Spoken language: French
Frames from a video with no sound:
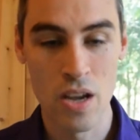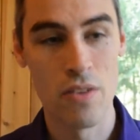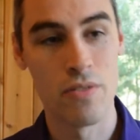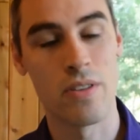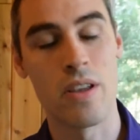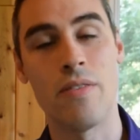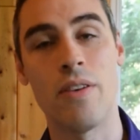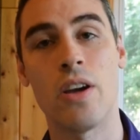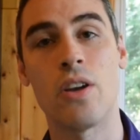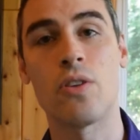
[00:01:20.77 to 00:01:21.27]

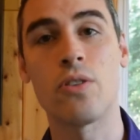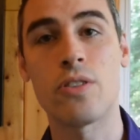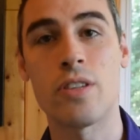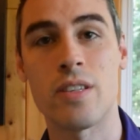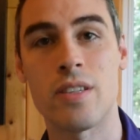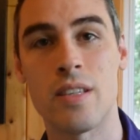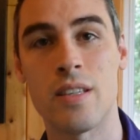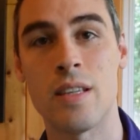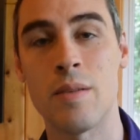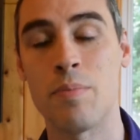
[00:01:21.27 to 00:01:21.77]
Vous avez une autre
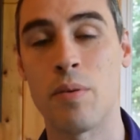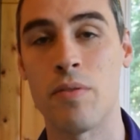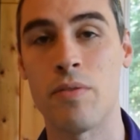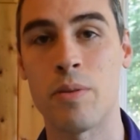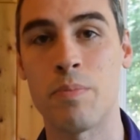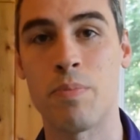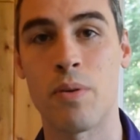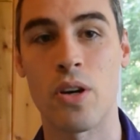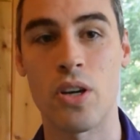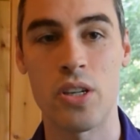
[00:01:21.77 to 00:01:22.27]
société pour
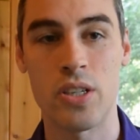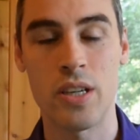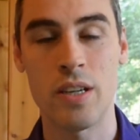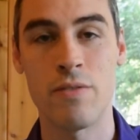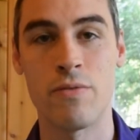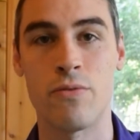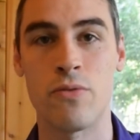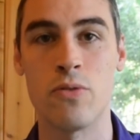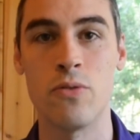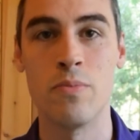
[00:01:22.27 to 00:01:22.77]
votre projet,
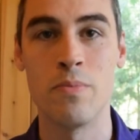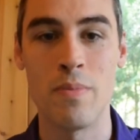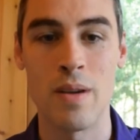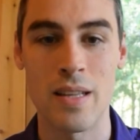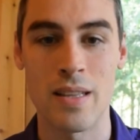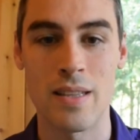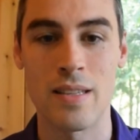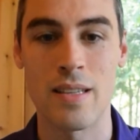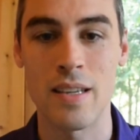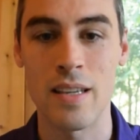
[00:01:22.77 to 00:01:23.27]
vous
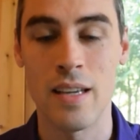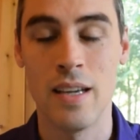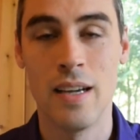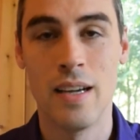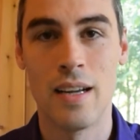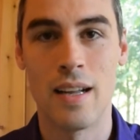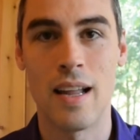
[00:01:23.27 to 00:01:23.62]
mettez